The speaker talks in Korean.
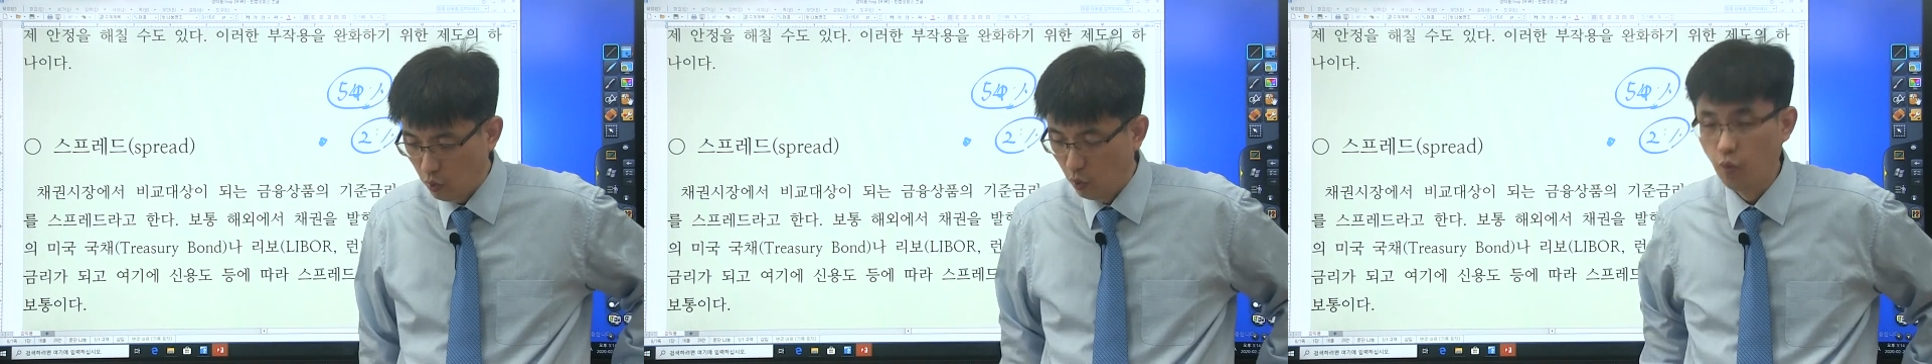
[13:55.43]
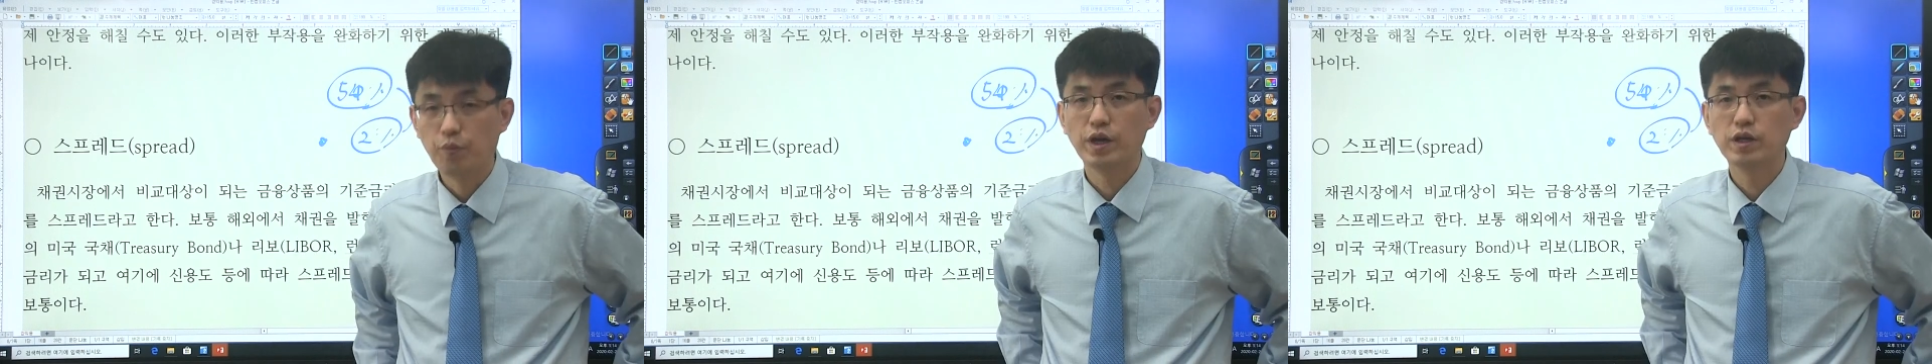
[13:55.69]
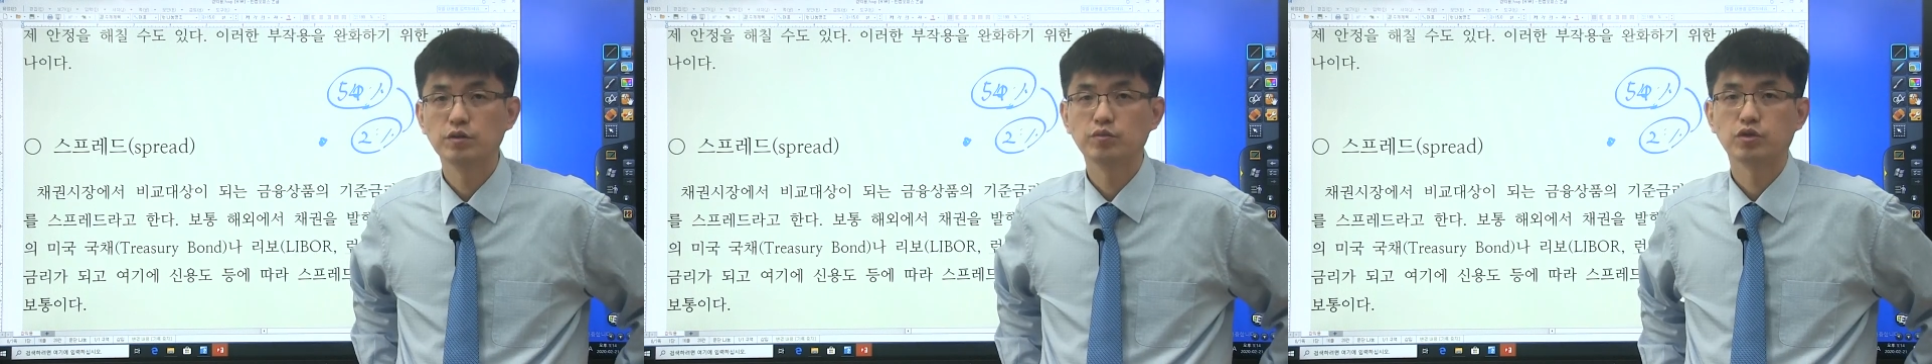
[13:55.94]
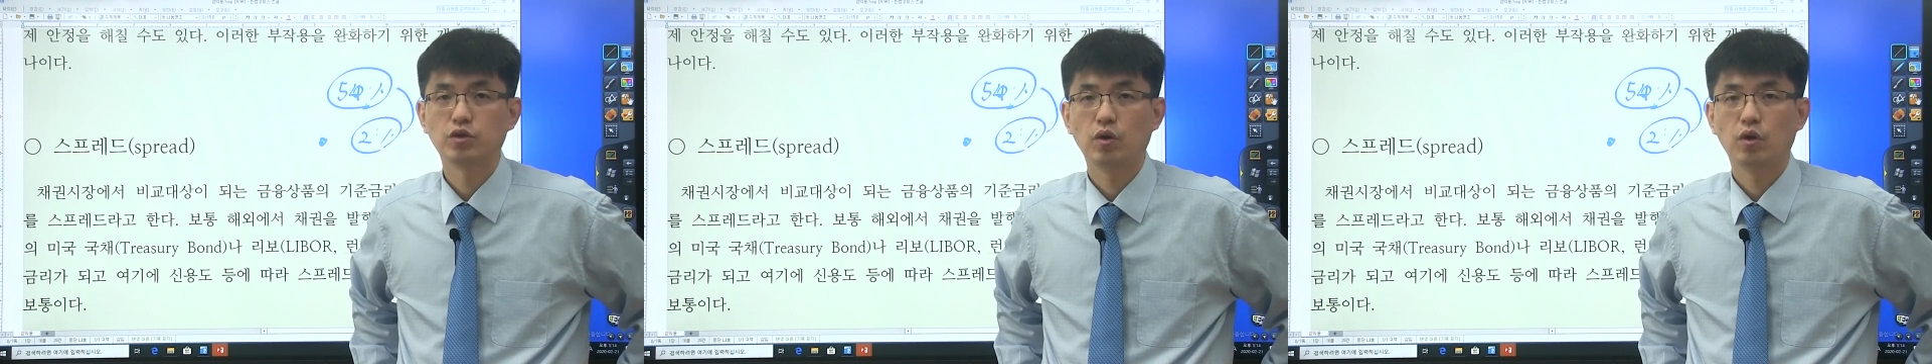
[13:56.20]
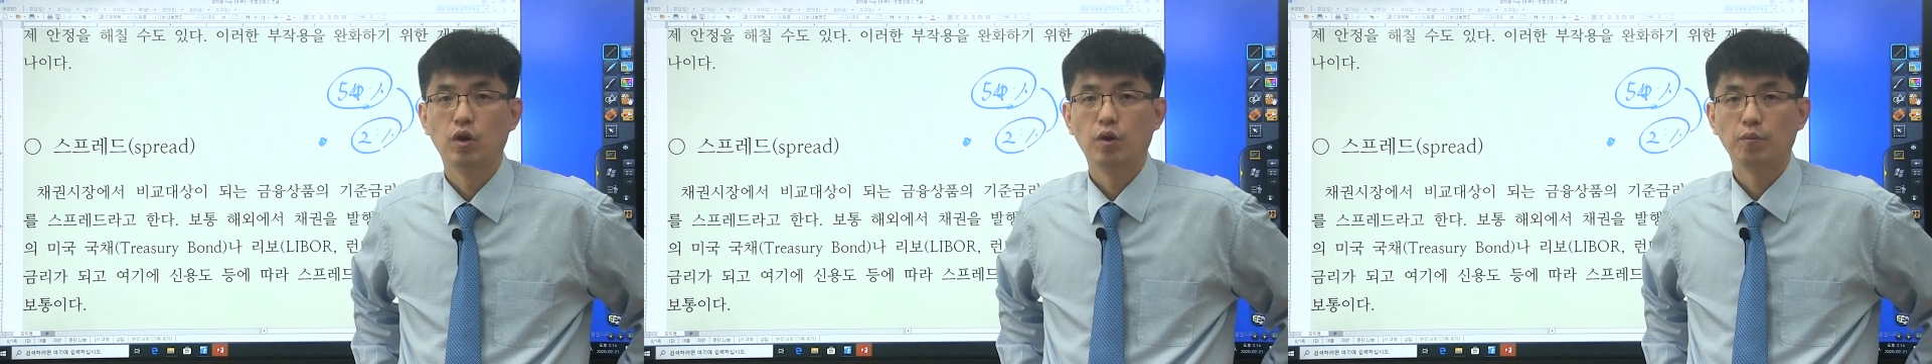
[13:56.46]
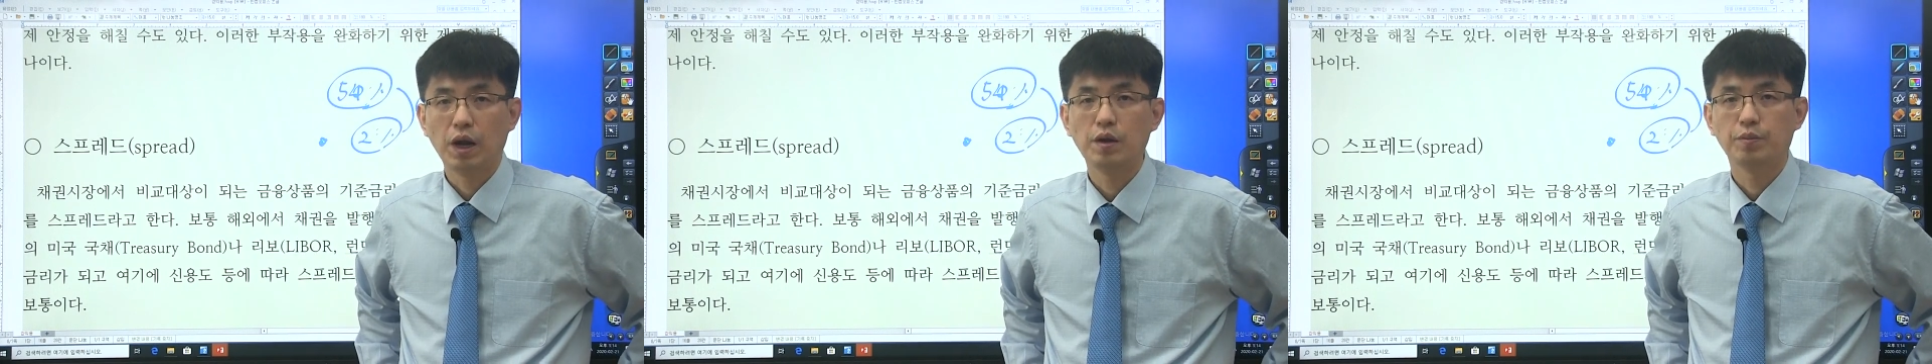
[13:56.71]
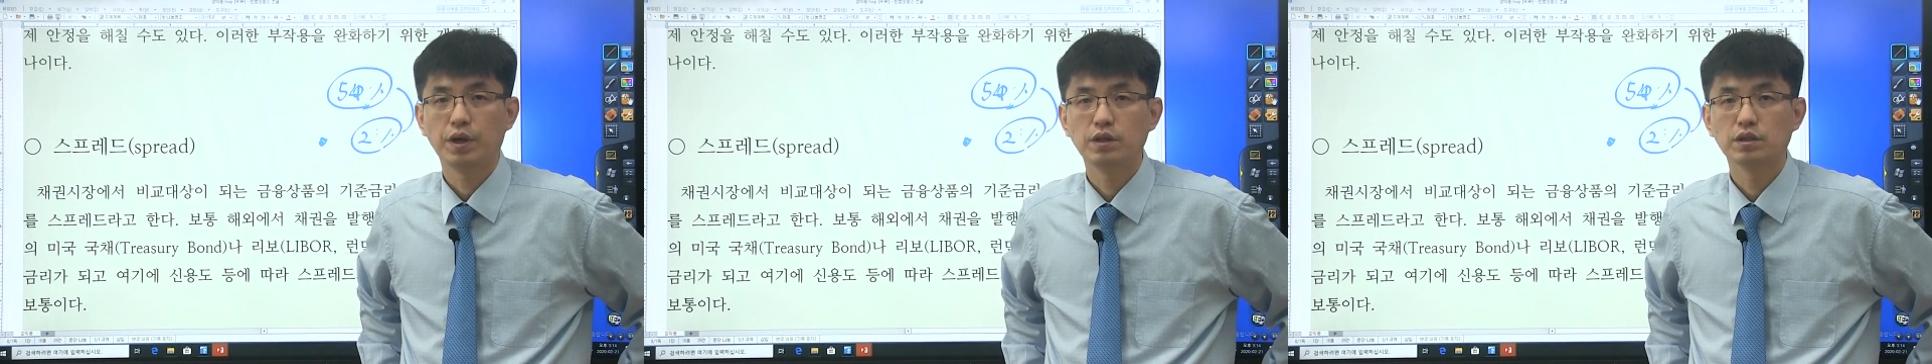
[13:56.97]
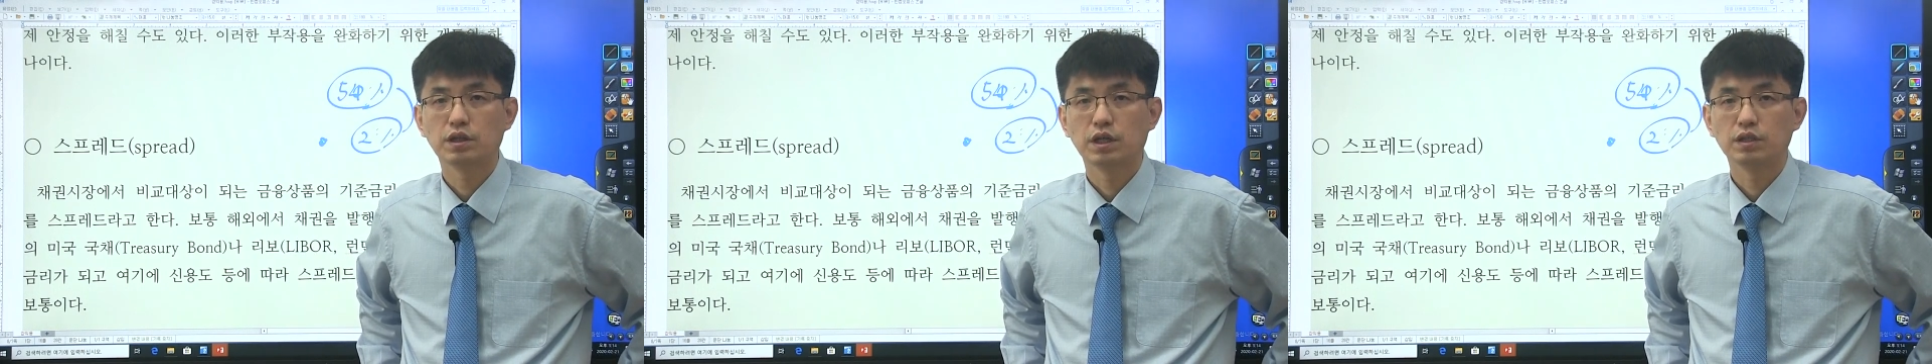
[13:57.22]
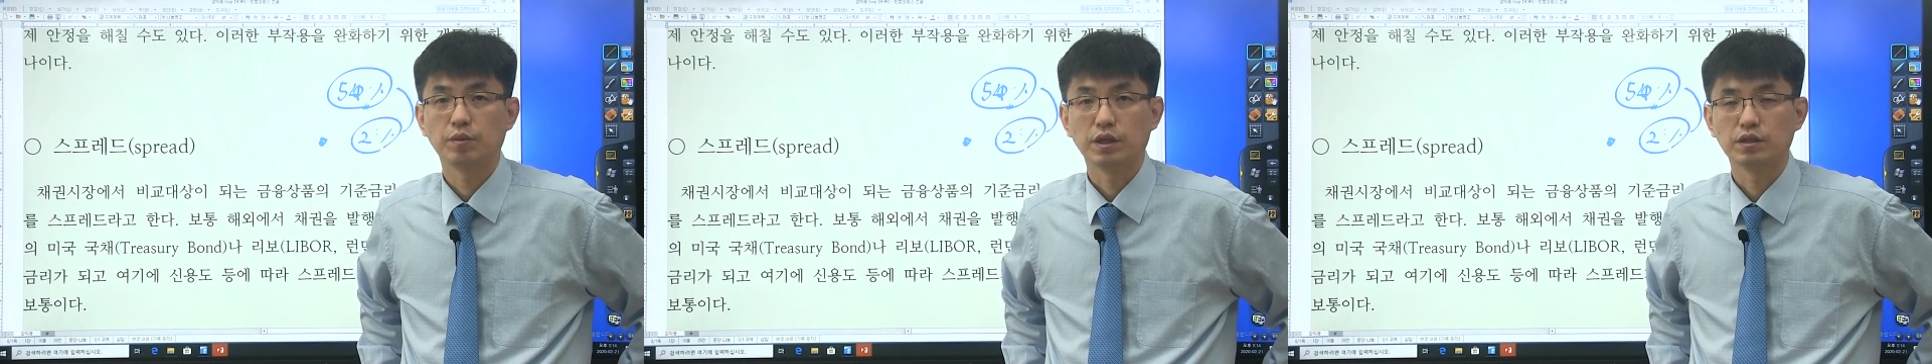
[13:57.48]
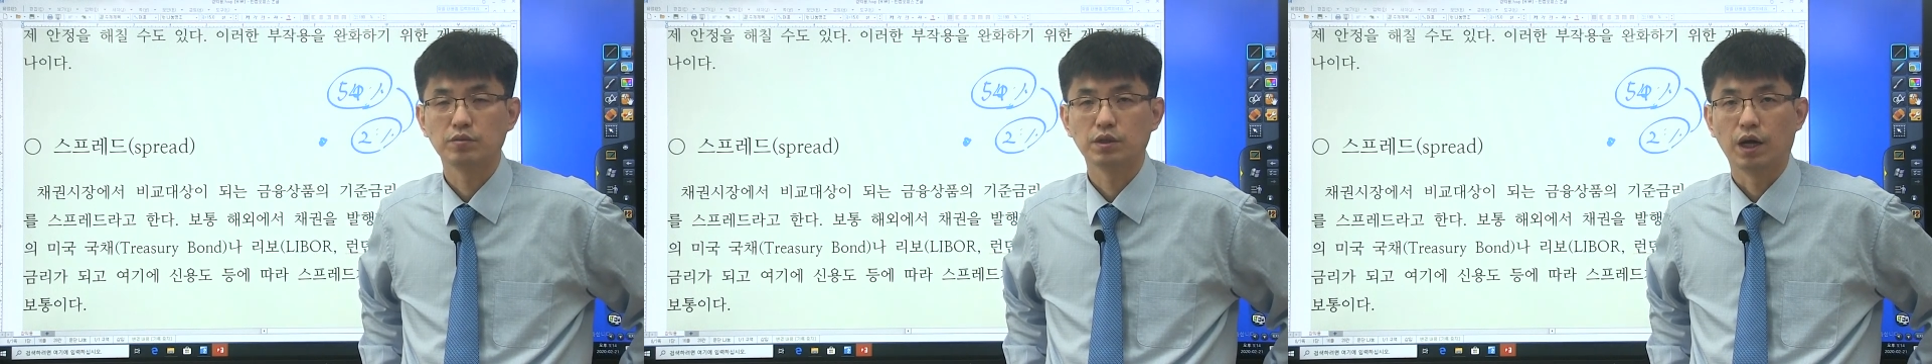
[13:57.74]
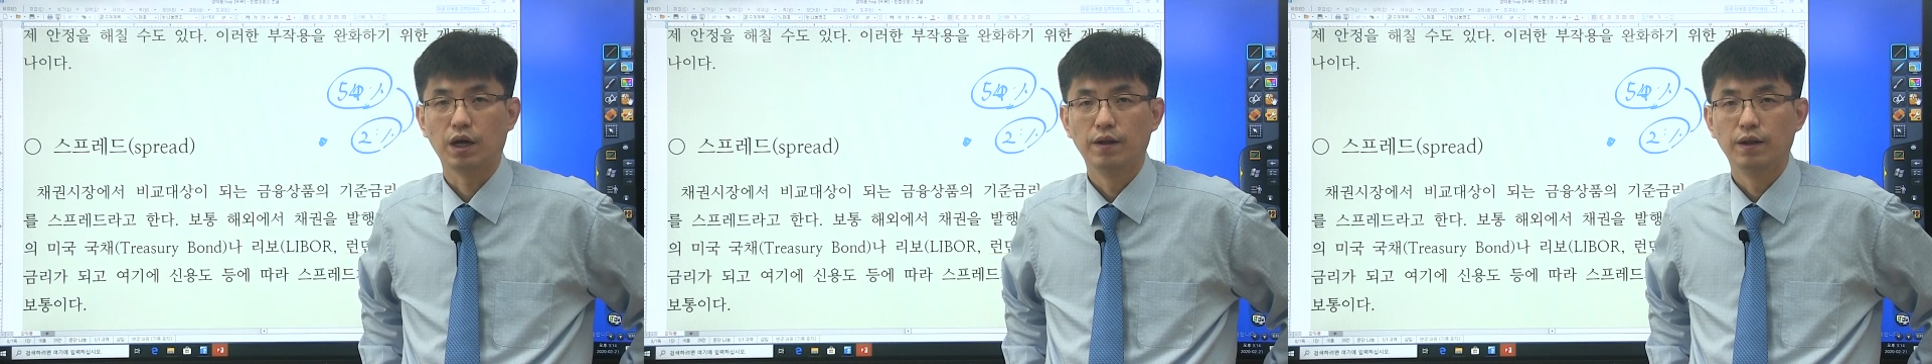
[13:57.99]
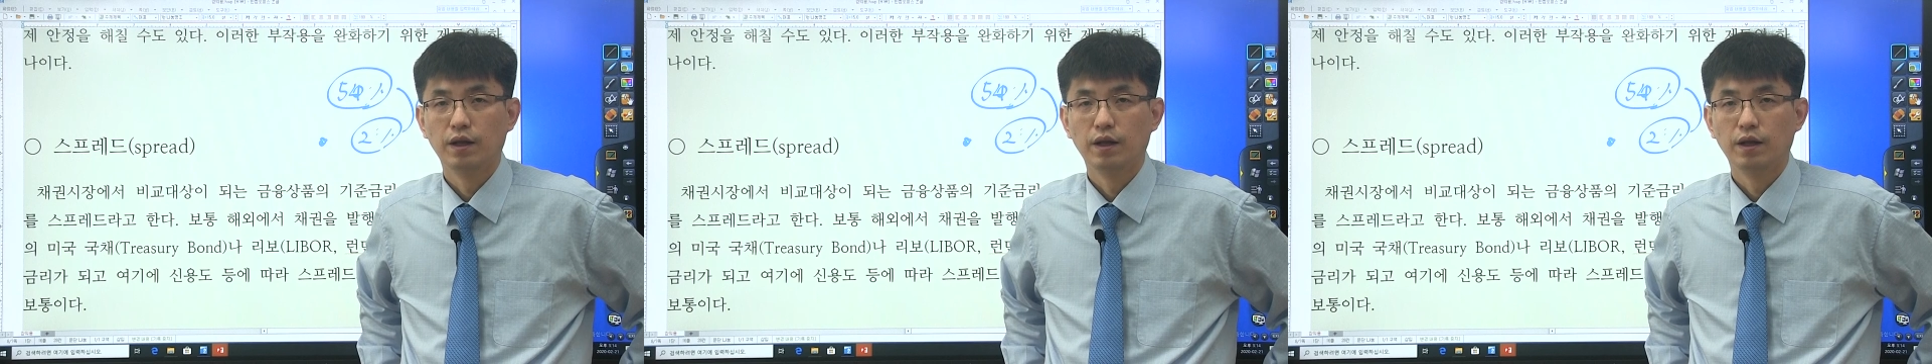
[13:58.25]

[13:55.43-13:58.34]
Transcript: 5페이지부터 8페이지까지 봤습니다.